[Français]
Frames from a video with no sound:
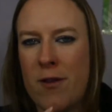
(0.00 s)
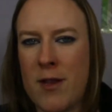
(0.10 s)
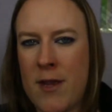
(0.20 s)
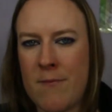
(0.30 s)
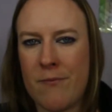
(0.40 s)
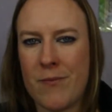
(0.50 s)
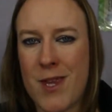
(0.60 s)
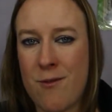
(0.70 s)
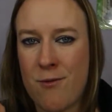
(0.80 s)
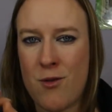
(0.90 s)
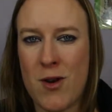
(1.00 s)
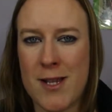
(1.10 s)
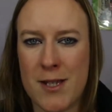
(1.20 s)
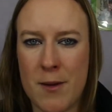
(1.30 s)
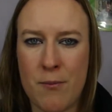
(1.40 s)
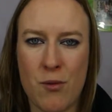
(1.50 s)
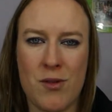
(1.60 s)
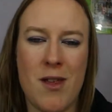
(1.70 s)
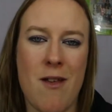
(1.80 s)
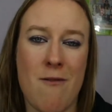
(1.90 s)
fini, il faut le laisser
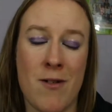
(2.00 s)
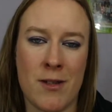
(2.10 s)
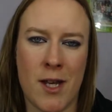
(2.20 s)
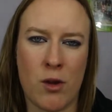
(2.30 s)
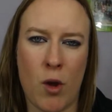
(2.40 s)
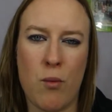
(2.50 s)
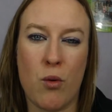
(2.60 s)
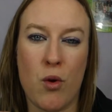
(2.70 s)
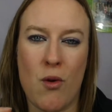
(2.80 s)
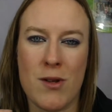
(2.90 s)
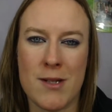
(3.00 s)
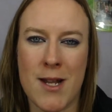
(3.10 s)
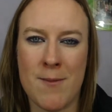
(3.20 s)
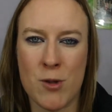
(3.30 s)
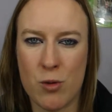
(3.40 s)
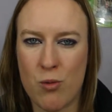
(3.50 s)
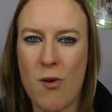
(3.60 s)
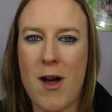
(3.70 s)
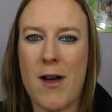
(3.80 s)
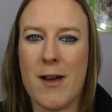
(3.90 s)
poser 24 heures pour que le slime
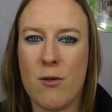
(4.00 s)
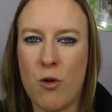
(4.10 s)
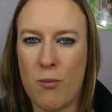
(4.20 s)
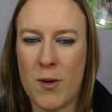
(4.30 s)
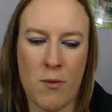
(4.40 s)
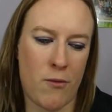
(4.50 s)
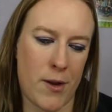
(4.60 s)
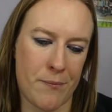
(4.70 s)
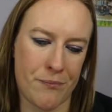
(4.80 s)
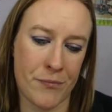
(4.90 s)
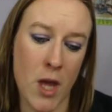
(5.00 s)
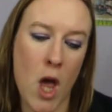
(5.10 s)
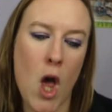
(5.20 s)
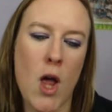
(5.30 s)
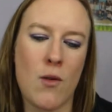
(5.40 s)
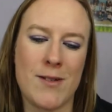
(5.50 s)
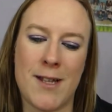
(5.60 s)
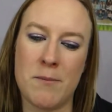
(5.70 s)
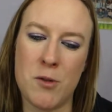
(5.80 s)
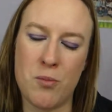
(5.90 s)
soit complètement fait. Donc
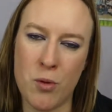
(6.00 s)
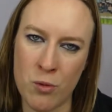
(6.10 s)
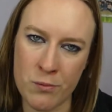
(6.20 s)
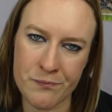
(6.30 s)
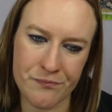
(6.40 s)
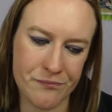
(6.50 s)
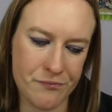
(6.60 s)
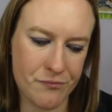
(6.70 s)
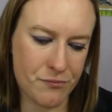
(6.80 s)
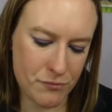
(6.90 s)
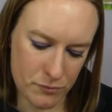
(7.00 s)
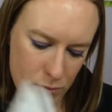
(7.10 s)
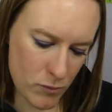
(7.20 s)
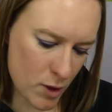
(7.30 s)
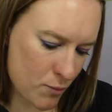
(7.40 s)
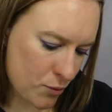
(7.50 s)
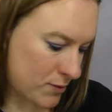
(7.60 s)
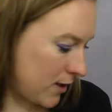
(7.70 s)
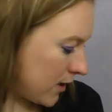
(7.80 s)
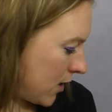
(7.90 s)
c'est un petit peu long,
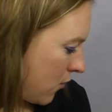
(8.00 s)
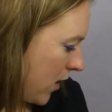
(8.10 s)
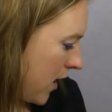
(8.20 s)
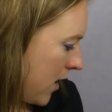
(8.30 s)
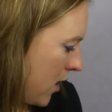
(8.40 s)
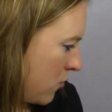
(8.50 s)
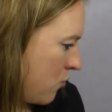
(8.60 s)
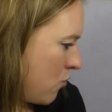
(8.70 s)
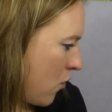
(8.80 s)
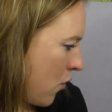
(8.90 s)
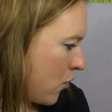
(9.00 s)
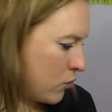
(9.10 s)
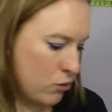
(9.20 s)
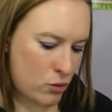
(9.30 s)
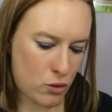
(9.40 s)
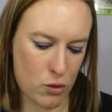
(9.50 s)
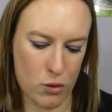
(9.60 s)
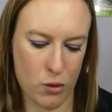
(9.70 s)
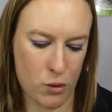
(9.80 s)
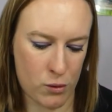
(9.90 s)
ça qu'elle a eu euh, d'autres...
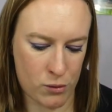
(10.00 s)
Euh,